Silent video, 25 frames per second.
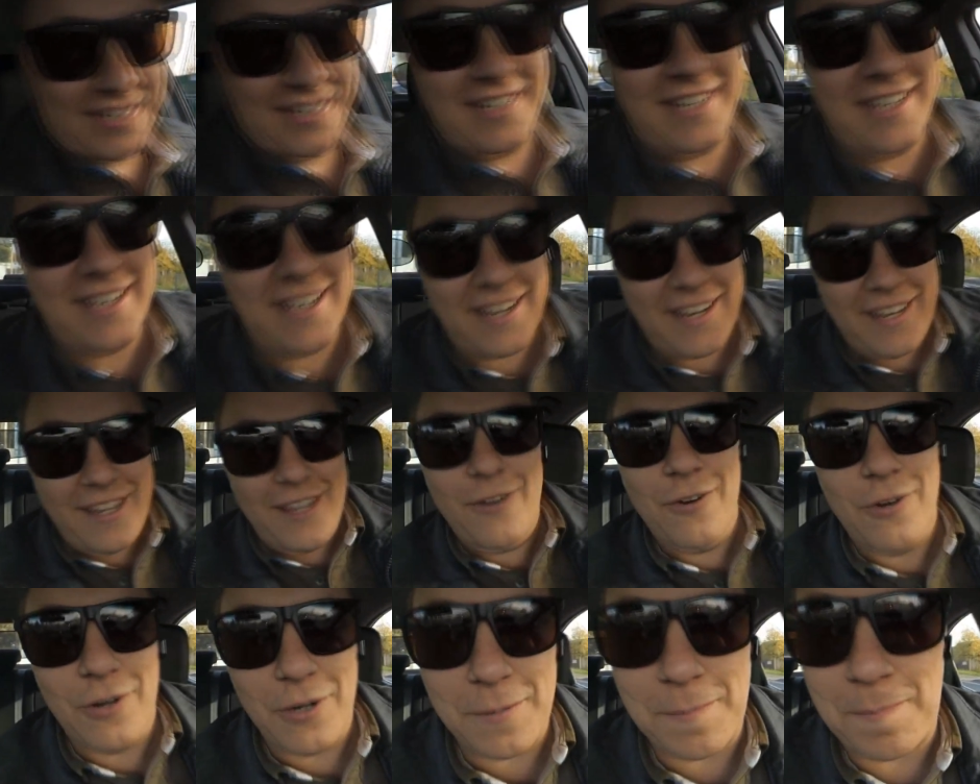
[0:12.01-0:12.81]
Kia
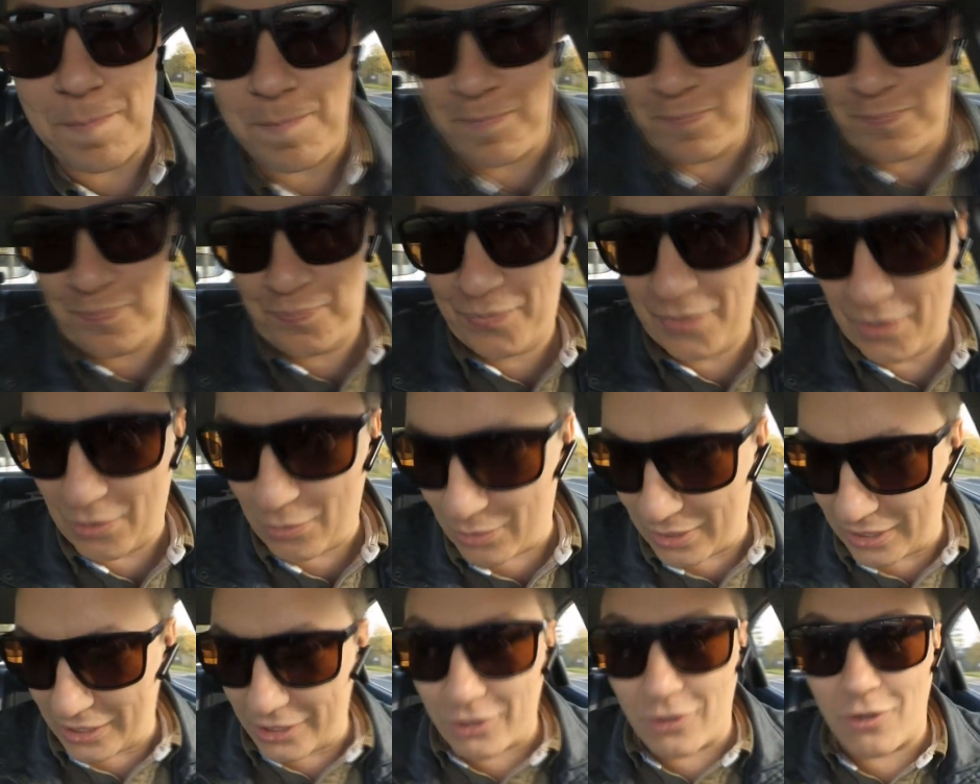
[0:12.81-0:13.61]
Rio,
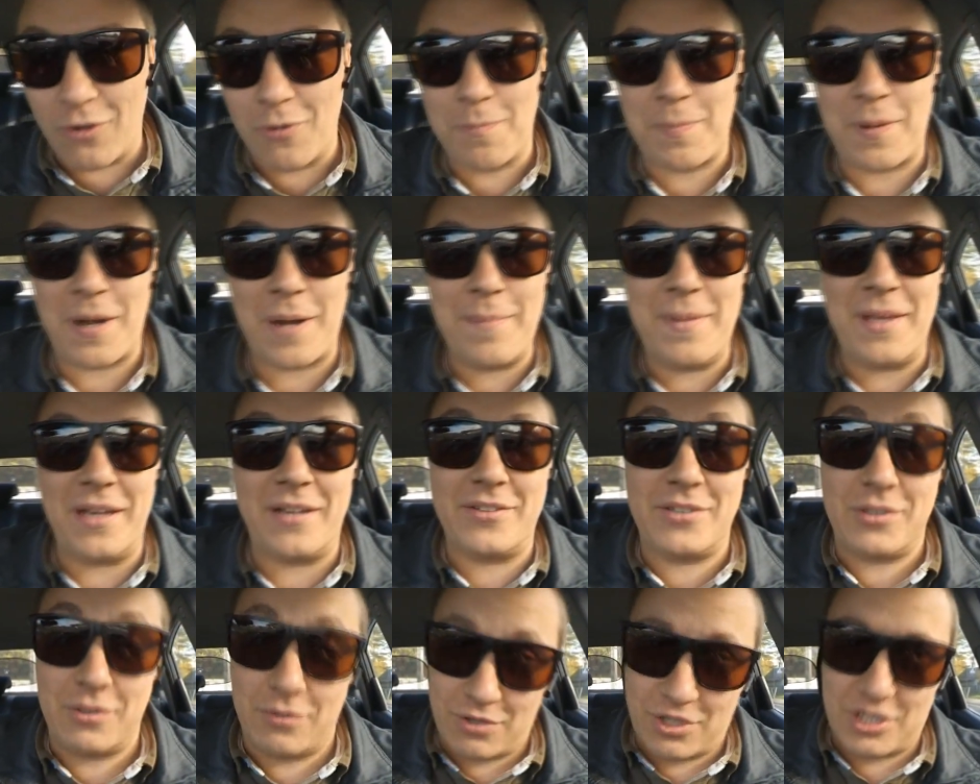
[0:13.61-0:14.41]
у которого
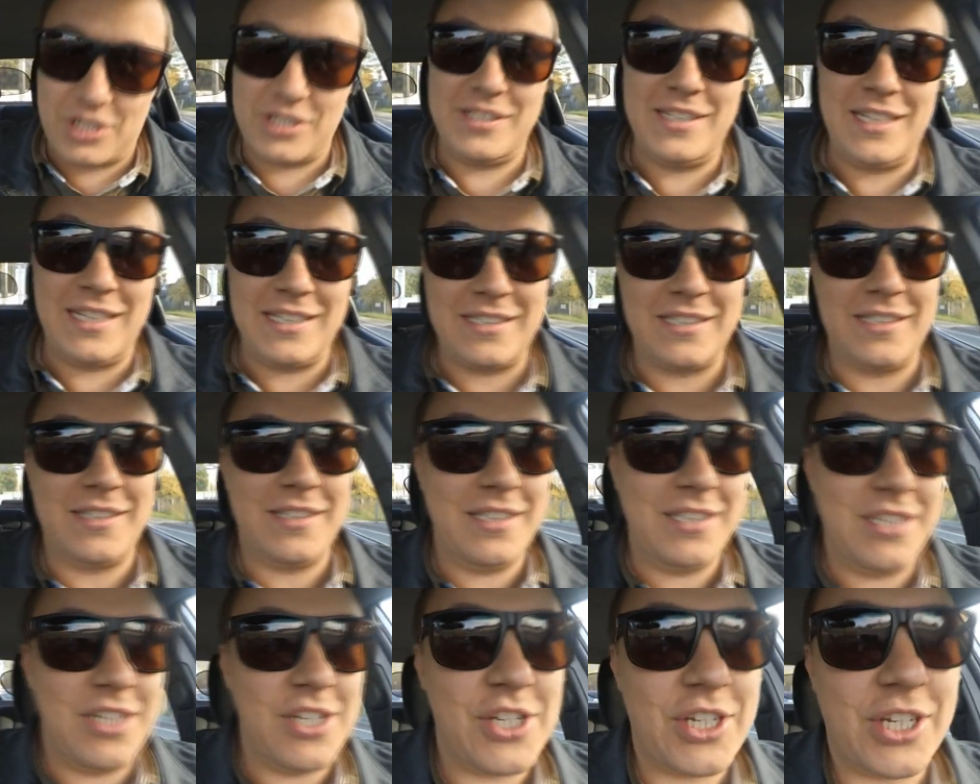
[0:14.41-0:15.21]
пробег всего 16
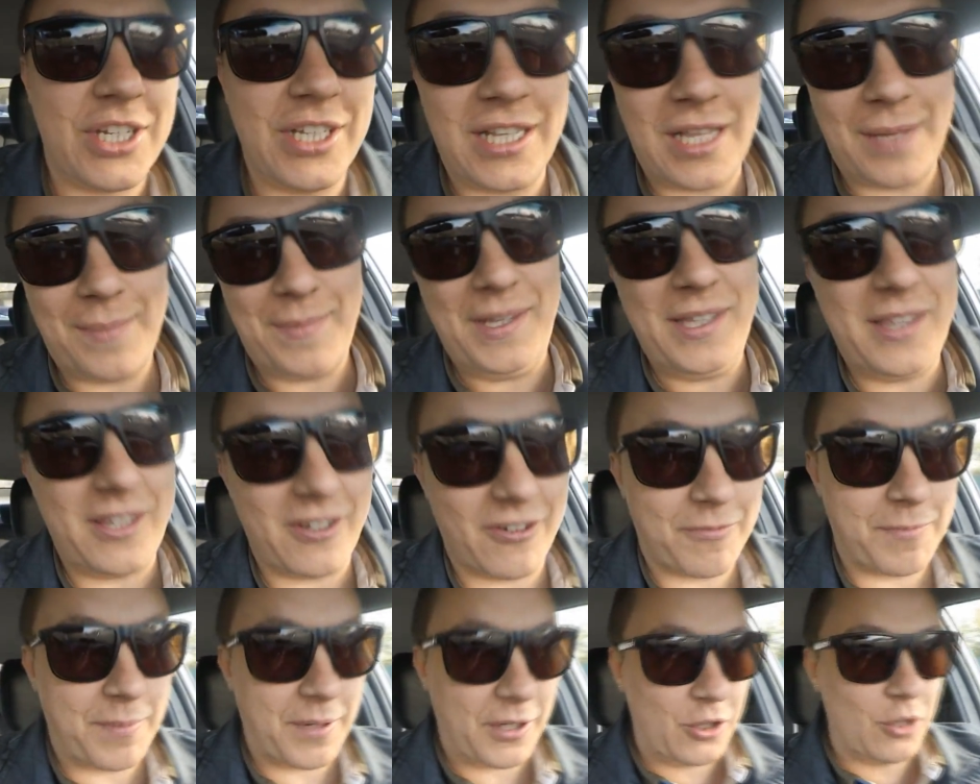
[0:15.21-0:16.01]
тысяч
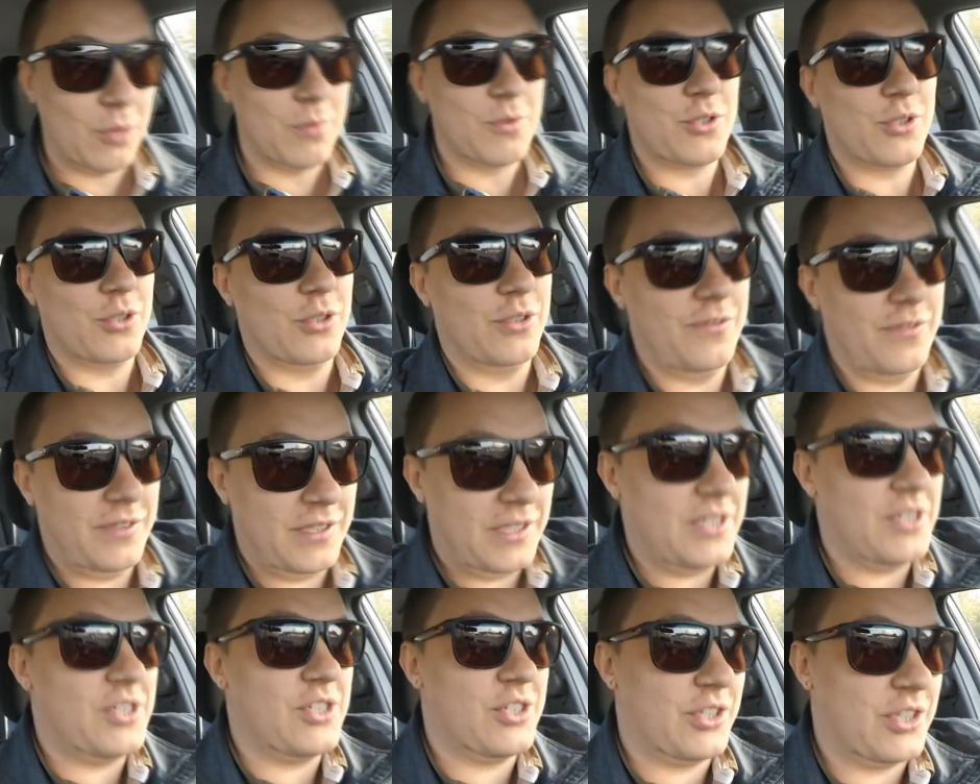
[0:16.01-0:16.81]
километров, при том, что он
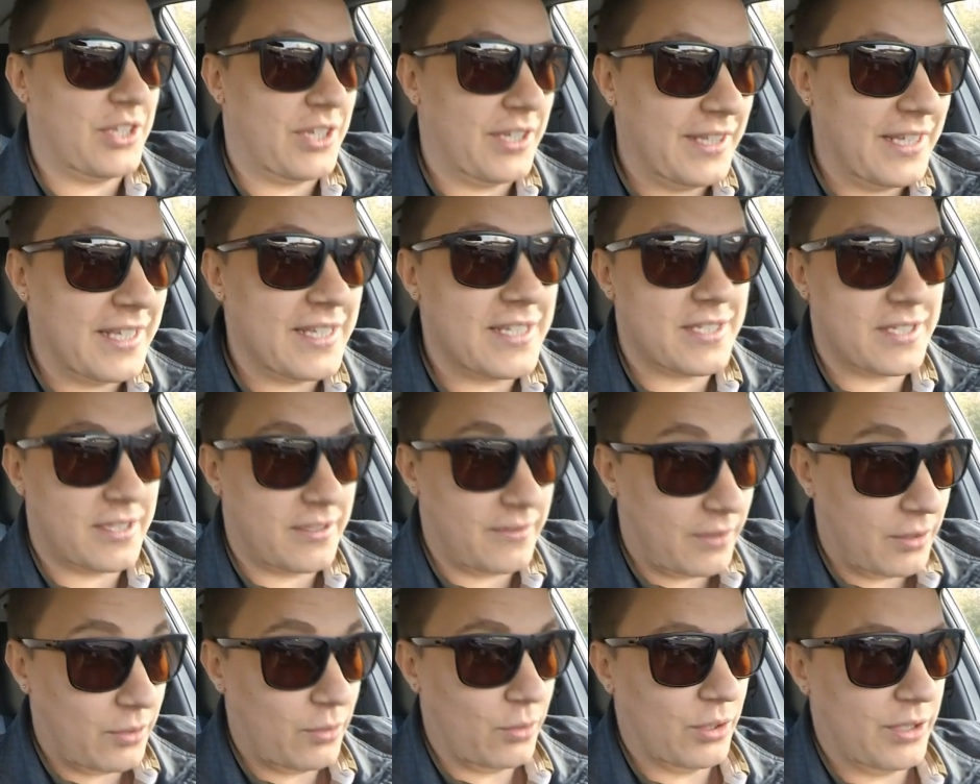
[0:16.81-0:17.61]
2013
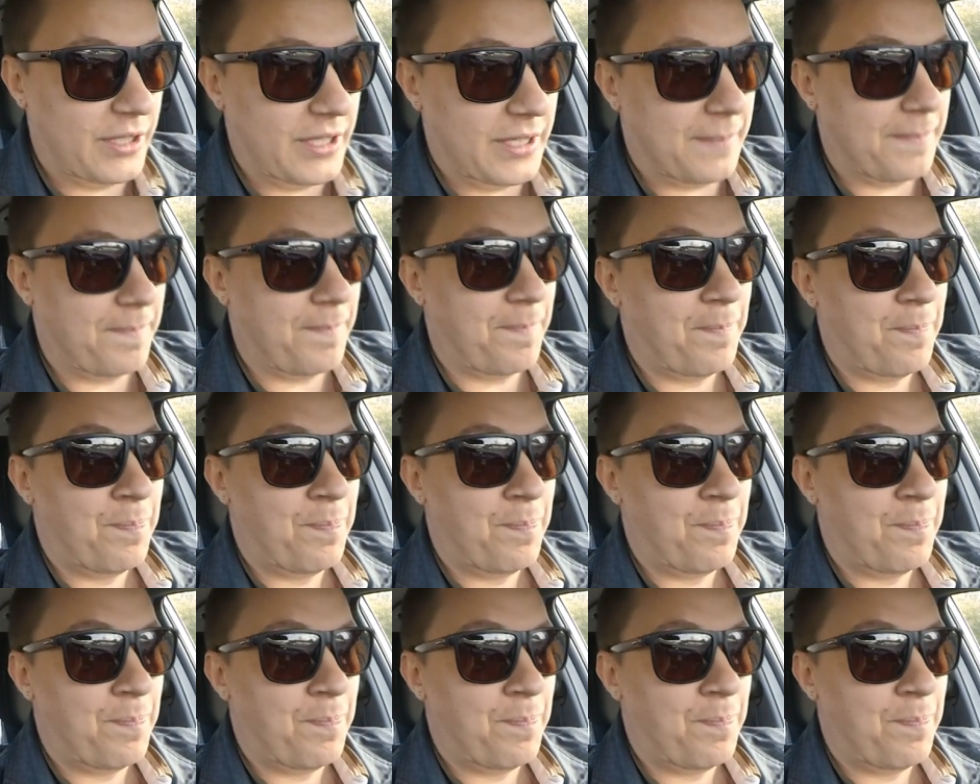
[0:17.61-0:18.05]
года.